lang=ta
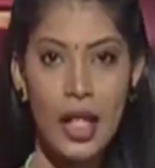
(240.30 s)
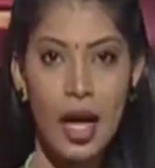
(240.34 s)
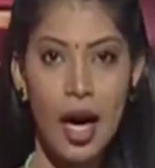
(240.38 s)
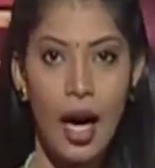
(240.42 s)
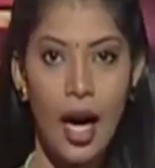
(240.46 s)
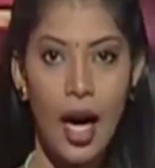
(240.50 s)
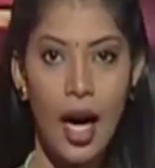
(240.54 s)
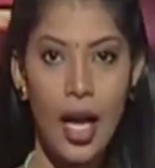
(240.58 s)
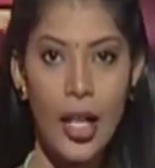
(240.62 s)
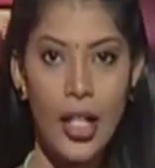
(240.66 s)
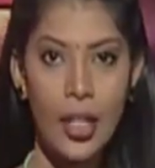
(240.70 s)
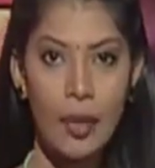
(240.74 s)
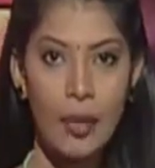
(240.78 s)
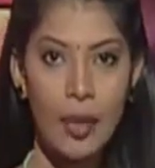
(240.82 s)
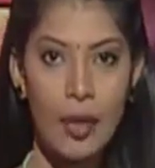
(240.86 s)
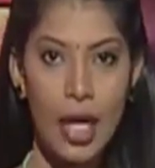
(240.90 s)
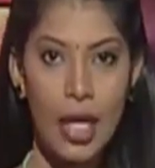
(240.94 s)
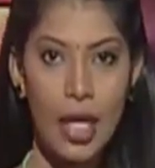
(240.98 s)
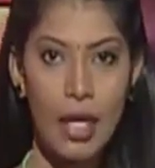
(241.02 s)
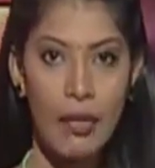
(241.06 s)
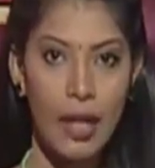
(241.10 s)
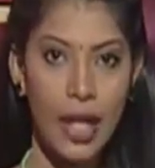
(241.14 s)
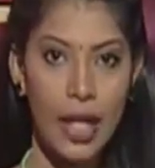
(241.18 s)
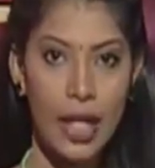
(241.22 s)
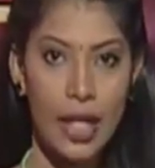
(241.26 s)
ஆயிரம்
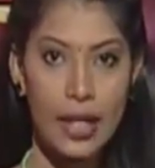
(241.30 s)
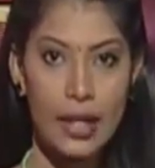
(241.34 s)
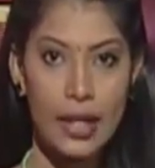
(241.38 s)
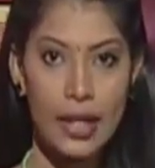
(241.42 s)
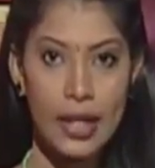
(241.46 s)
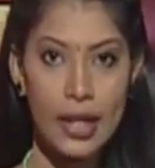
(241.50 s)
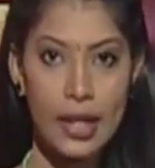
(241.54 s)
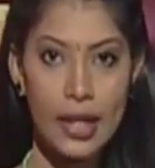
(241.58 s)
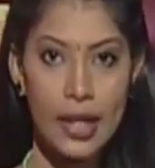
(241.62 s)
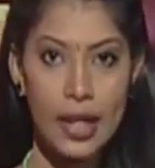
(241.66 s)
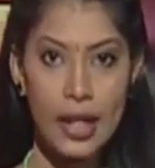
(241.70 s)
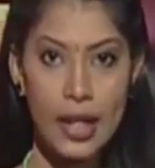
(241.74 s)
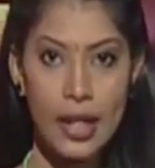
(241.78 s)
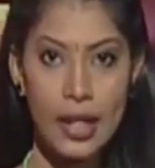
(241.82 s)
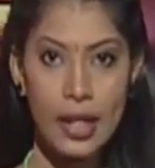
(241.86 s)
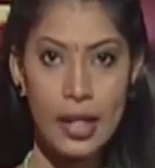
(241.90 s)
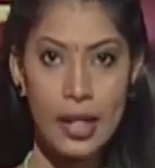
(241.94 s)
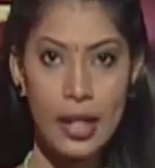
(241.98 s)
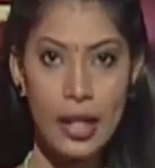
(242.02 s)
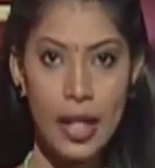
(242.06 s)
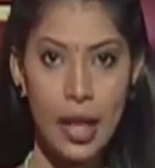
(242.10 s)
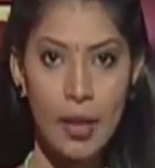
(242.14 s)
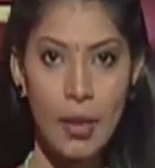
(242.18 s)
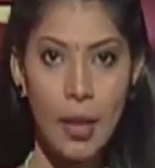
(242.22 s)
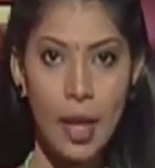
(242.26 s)
நாள் வேலை திட்டத்தின்
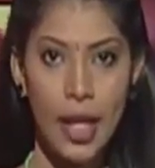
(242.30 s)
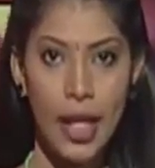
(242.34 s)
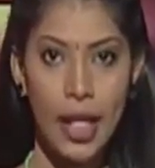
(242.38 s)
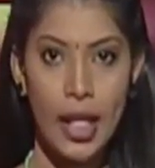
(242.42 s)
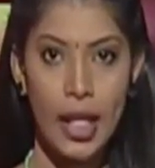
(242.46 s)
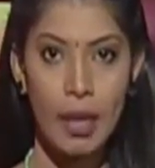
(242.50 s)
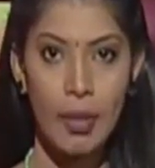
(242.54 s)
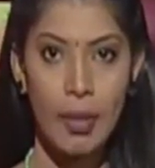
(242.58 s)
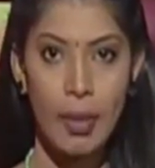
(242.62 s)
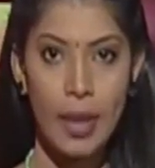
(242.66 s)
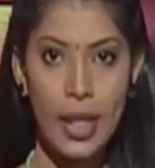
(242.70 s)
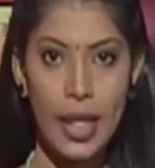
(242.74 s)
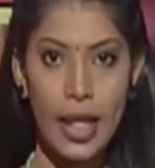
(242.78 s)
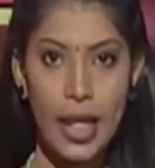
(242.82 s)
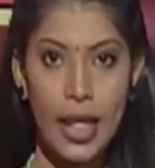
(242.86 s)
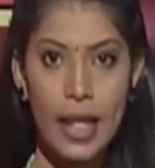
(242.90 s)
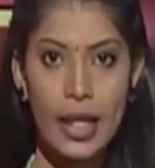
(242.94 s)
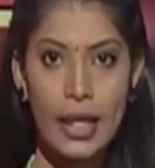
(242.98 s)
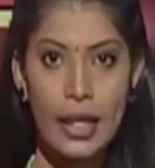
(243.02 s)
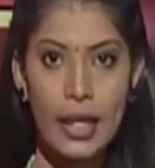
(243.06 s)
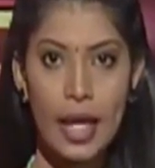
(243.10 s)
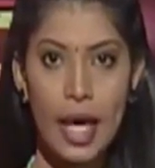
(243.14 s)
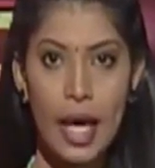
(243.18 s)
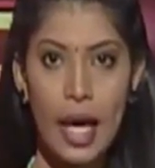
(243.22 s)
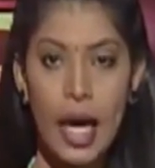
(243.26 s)
கீழ் நிர்மாணிக்கப்பட்ட
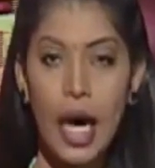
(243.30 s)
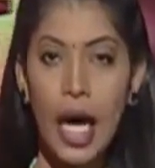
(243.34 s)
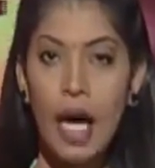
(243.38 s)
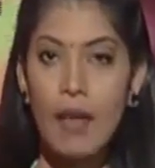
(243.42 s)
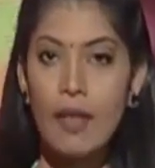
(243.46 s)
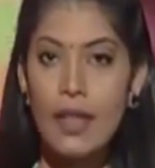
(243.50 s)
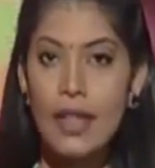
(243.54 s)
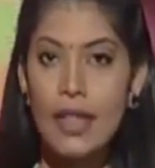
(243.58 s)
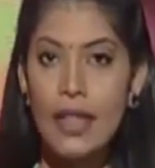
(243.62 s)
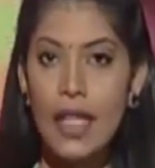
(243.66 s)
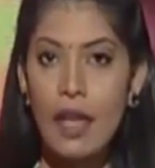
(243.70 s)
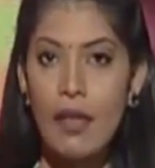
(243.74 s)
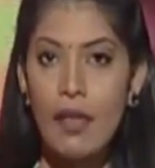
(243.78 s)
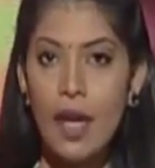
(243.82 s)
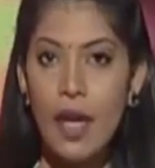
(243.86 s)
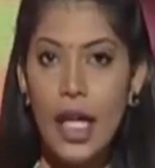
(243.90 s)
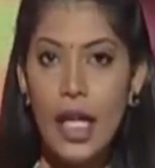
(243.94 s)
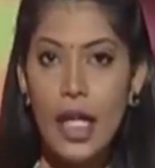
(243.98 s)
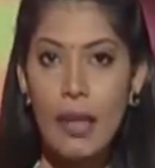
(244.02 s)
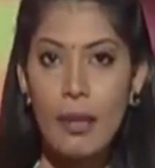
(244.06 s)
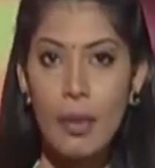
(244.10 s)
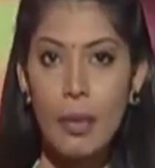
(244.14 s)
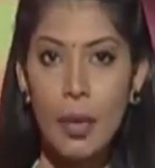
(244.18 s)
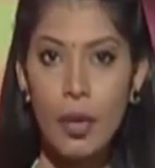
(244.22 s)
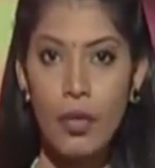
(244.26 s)

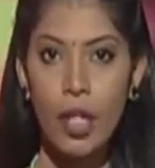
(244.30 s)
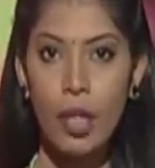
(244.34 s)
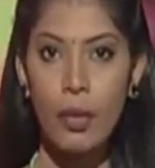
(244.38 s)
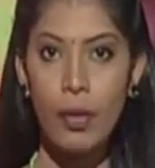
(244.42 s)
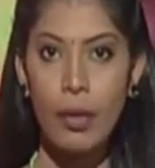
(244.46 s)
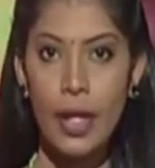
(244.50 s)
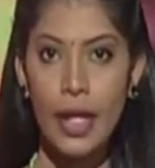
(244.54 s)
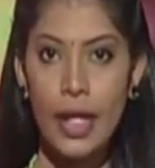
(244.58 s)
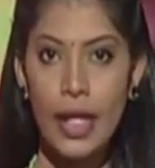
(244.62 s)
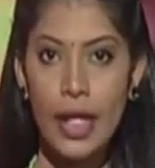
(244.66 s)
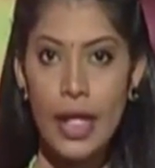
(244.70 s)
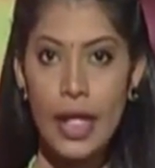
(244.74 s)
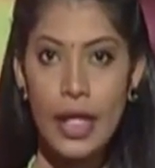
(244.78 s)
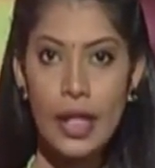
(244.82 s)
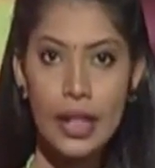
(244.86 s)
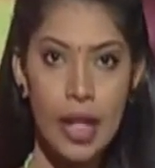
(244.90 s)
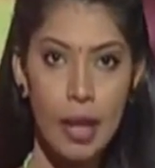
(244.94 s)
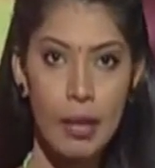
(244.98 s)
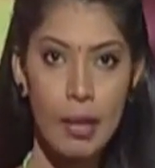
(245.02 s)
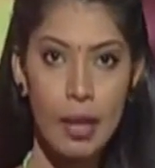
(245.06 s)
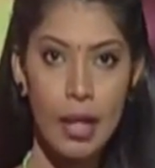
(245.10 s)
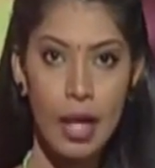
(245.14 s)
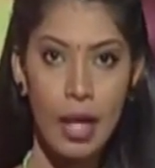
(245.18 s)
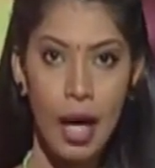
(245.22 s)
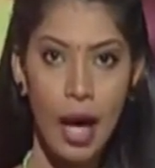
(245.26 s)
அவிசாவளை புவக்பீட்டிய
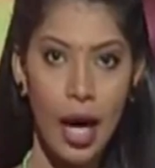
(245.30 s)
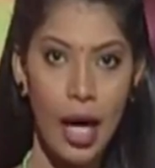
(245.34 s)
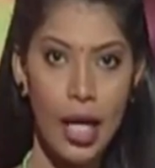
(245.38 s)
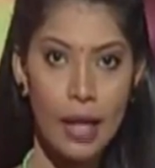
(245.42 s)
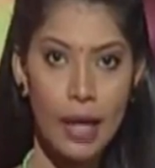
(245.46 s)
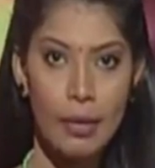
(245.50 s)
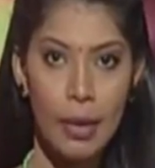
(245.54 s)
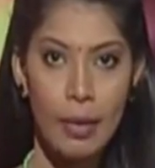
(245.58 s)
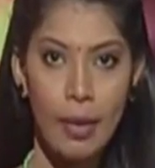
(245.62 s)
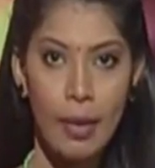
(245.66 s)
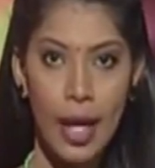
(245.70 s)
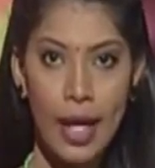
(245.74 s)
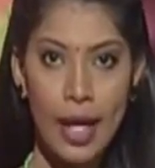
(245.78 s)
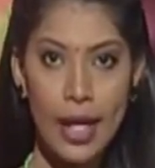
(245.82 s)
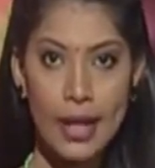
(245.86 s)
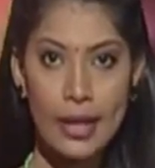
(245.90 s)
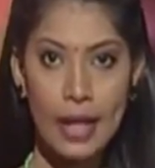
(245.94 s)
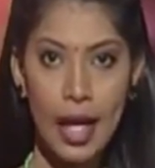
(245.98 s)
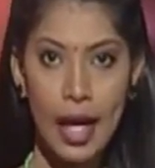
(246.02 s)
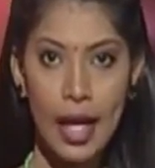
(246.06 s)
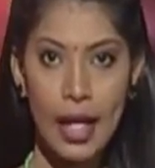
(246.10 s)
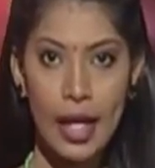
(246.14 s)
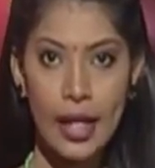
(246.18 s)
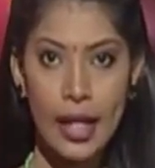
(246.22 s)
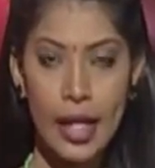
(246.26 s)
தமிழ் ஆரம்ப
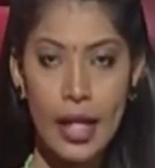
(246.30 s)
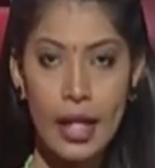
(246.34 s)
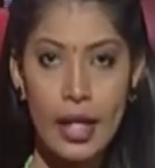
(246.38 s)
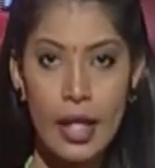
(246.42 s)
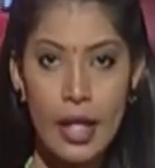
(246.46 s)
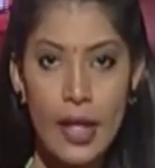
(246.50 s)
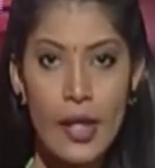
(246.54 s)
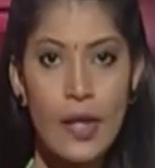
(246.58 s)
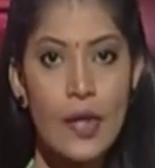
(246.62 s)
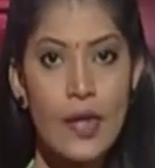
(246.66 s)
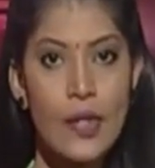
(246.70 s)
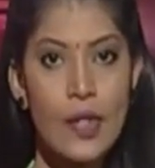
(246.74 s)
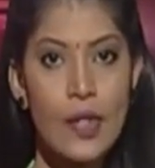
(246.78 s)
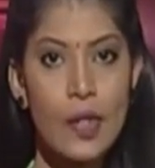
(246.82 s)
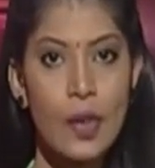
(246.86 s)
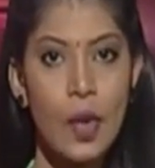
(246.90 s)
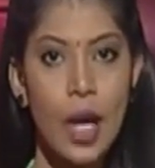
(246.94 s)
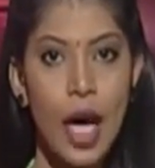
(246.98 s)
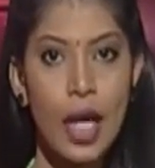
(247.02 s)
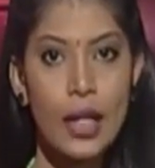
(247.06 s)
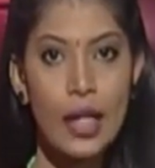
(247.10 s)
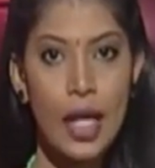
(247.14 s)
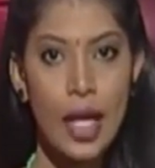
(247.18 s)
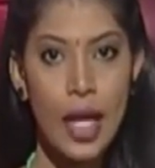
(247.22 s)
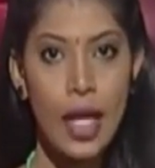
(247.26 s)
பாடசாலையின்
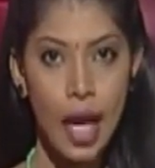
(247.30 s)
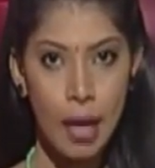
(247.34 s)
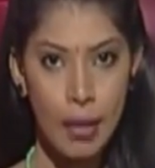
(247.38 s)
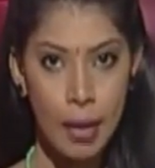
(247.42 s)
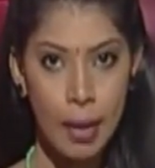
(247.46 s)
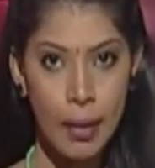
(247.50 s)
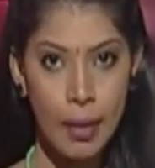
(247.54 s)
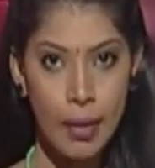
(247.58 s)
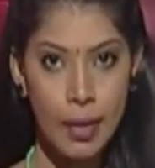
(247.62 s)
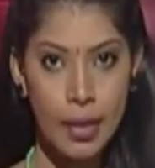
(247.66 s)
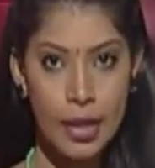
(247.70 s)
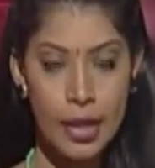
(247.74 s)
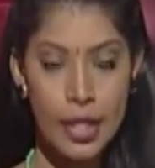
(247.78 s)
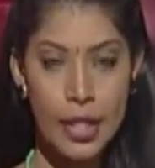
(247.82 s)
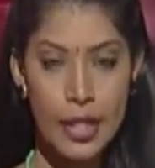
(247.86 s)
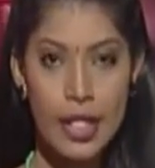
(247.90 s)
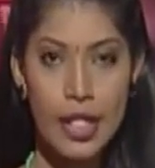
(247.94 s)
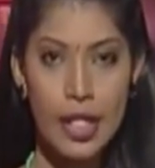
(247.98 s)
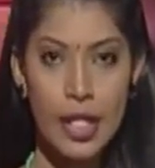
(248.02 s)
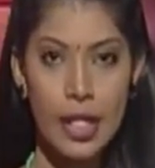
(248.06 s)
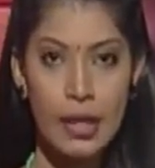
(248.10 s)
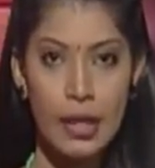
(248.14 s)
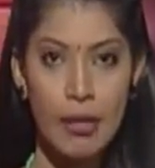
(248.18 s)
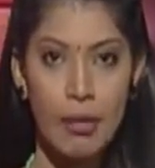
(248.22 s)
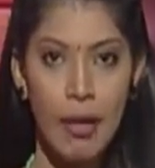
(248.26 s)
சுகாதார அமைப்பு
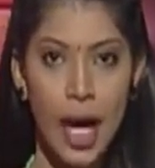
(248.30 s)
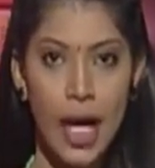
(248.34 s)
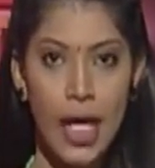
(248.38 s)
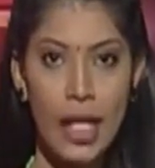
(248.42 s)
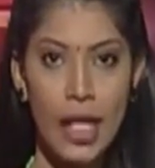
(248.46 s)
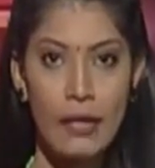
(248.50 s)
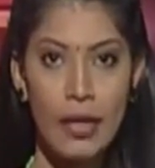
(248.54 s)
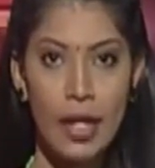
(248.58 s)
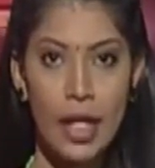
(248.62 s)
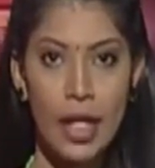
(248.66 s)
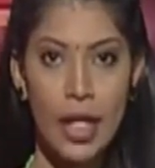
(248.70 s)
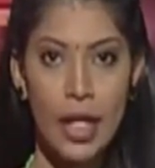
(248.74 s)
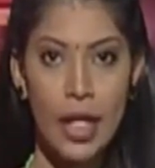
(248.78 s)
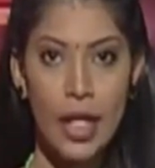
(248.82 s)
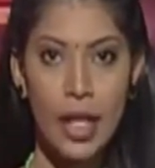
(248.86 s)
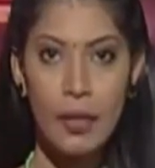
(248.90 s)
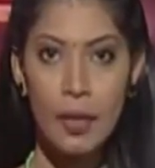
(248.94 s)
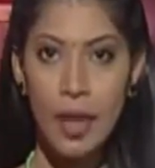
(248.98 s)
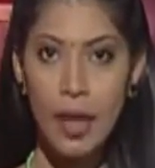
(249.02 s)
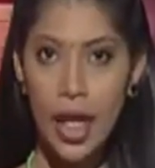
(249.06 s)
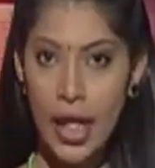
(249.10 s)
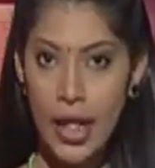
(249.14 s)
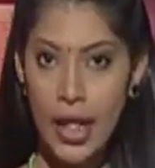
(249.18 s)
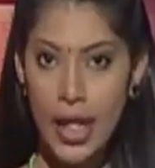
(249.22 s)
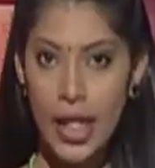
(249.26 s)
இன்று மாணவர்களிடம்
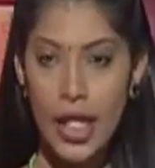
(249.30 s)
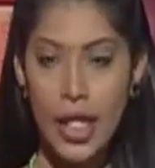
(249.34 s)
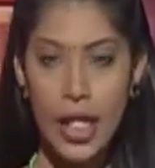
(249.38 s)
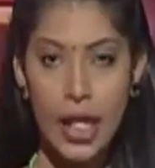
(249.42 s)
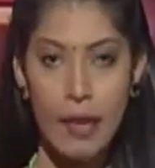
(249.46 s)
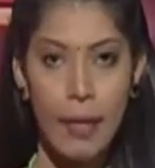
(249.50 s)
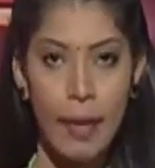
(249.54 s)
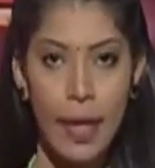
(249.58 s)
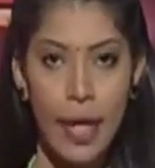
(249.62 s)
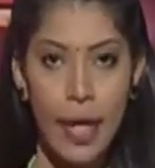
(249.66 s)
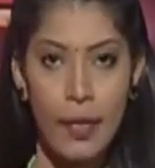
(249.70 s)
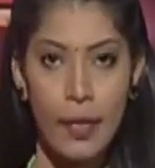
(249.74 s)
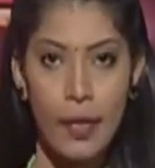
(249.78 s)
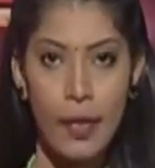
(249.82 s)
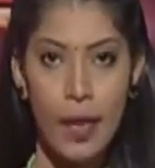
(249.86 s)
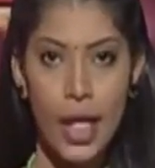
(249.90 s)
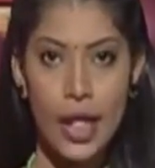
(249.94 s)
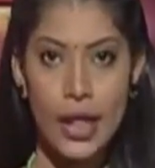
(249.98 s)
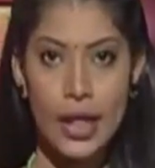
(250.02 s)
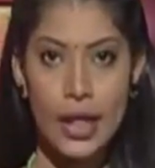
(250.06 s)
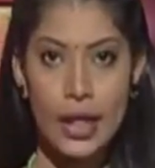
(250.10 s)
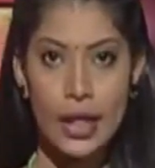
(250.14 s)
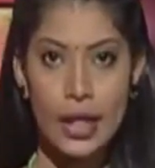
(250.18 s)
கையளிக்கப்பட உள்ளது